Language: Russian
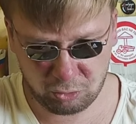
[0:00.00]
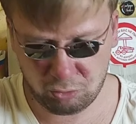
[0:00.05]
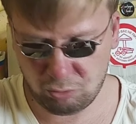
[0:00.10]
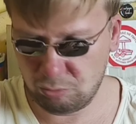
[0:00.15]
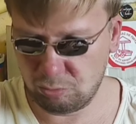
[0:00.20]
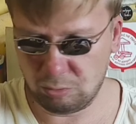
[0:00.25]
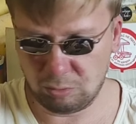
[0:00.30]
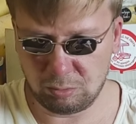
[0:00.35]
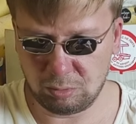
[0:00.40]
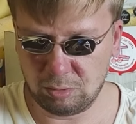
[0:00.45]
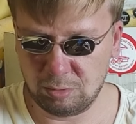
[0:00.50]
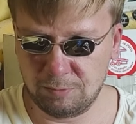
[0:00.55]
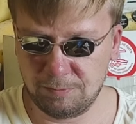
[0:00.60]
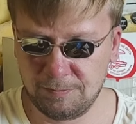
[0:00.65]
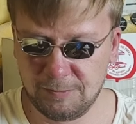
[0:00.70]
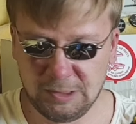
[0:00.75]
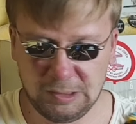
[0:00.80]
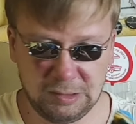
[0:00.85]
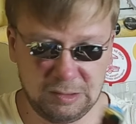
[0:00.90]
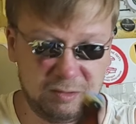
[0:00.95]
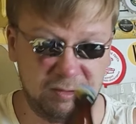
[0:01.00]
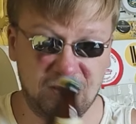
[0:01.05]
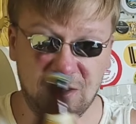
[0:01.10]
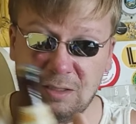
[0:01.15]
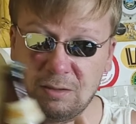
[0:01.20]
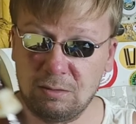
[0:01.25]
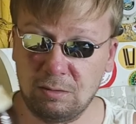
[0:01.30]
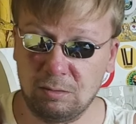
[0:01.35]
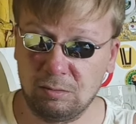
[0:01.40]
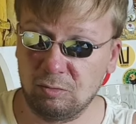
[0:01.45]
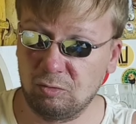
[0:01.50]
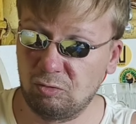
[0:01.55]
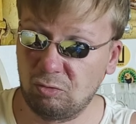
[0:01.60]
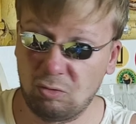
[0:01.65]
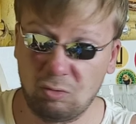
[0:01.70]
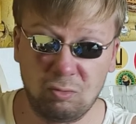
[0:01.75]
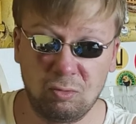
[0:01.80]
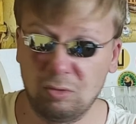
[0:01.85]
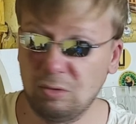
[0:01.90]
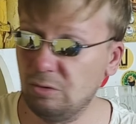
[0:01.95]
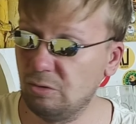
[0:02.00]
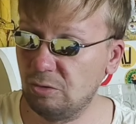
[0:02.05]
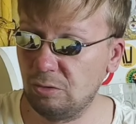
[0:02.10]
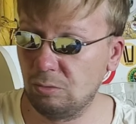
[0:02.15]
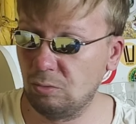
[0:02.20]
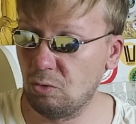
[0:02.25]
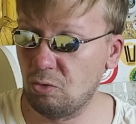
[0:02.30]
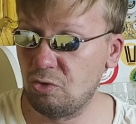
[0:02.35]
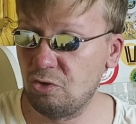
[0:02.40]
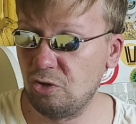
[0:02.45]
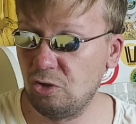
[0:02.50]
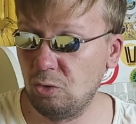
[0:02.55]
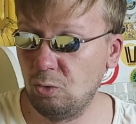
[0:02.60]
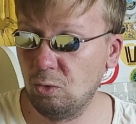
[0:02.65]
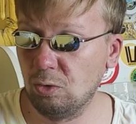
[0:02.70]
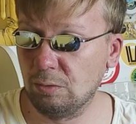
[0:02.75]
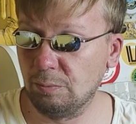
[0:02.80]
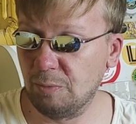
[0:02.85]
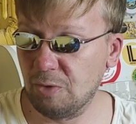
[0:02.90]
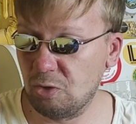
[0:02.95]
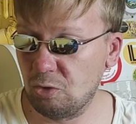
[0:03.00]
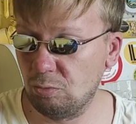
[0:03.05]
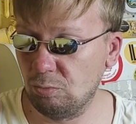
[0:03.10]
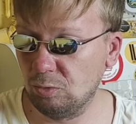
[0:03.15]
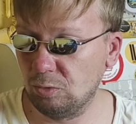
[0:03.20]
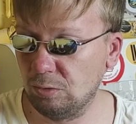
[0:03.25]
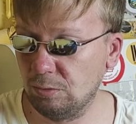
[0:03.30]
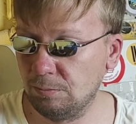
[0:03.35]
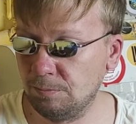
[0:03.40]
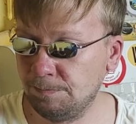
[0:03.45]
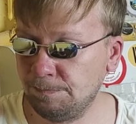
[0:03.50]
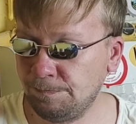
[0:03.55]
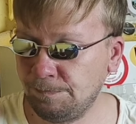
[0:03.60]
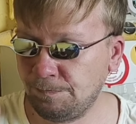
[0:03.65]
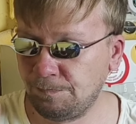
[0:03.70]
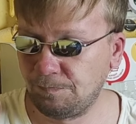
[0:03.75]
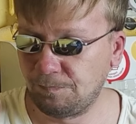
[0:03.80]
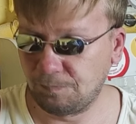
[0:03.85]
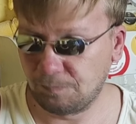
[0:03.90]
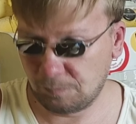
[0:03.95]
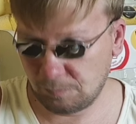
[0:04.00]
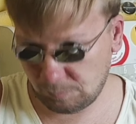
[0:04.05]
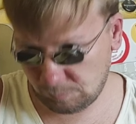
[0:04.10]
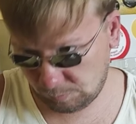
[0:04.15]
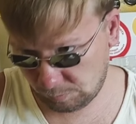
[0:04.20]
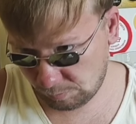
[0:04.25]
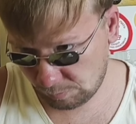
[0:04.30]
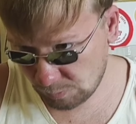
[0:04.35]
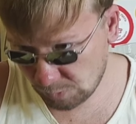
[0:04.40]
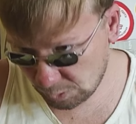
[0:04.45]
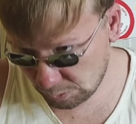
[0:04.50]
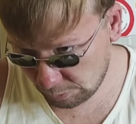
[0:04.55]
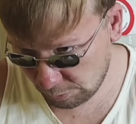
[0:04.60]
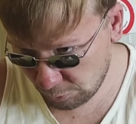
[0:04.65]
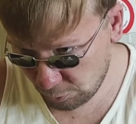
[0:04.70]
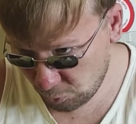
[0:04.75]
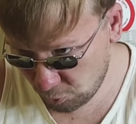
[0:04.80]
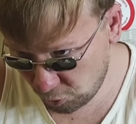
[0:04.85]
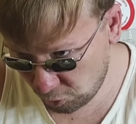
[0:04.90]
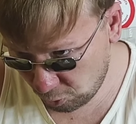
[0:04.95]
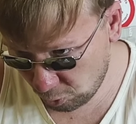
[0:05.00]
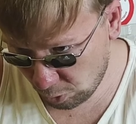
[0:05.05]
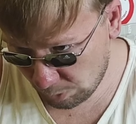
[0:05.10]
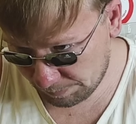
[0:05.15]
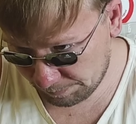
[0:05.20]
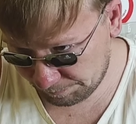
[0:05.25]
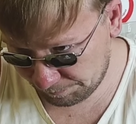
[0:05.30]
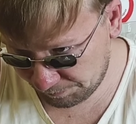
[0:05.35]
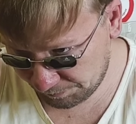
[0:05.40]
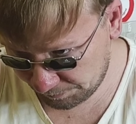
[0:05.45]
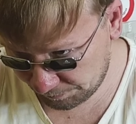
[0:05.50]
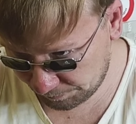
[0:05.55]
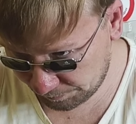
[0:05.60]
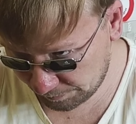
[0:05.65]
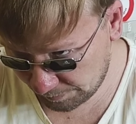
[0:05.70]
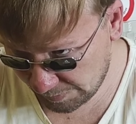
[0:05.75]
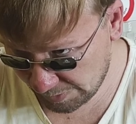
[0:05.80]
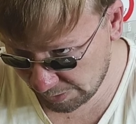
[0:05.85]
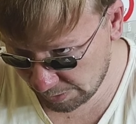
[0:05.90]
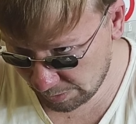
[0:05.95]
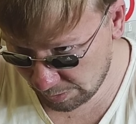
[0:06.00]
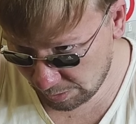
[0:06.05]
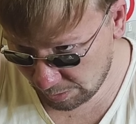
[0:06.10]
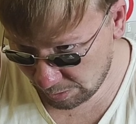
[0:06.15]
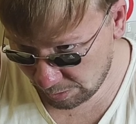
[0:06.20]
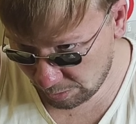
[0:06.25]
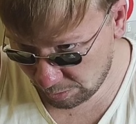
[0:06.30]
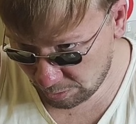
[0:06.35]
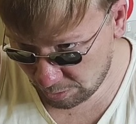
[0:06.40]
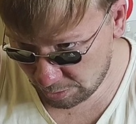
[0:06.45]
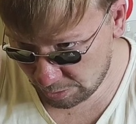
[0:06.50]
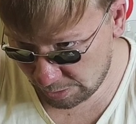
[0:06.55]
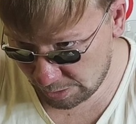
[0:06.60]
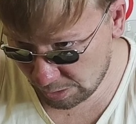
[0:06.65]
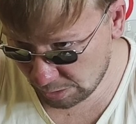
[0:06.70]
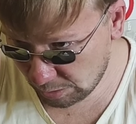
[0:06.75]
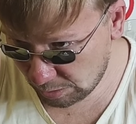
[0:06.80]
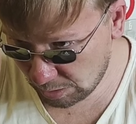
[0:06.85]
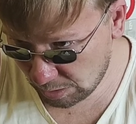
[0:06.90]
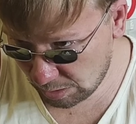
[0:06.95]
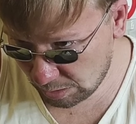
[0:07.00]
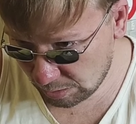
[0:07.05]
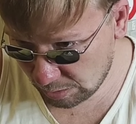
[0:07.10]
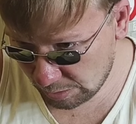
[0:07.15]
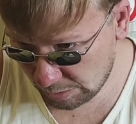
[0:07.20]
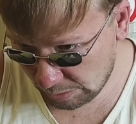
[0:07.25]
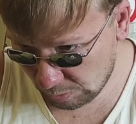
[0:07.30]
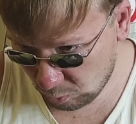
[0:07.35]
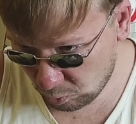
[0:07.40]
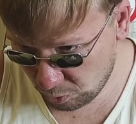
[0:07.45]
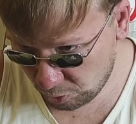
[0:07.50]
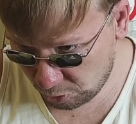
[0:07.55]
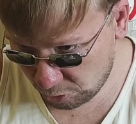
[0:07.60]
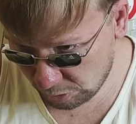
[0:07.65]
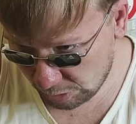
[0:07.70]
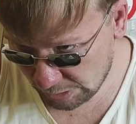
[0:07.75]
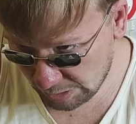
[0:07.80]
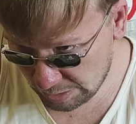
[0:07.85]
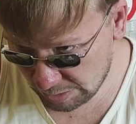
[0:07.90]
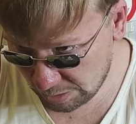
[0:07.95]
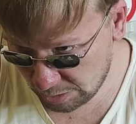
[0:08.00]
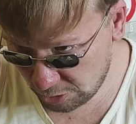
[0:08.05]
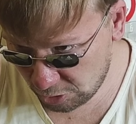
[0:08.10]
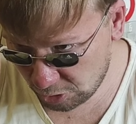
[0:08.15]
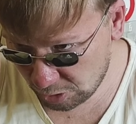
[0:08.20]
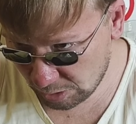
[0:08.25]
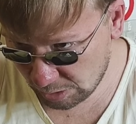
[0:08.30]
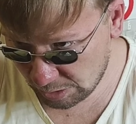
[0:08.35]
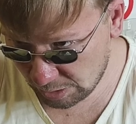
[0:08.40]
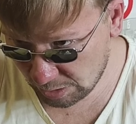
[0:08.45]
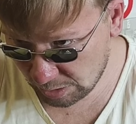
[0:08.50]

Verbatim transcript: что тут? Кстати, срок годности тоже не год почему-то. Ну что, Янтарный, очень насыщенный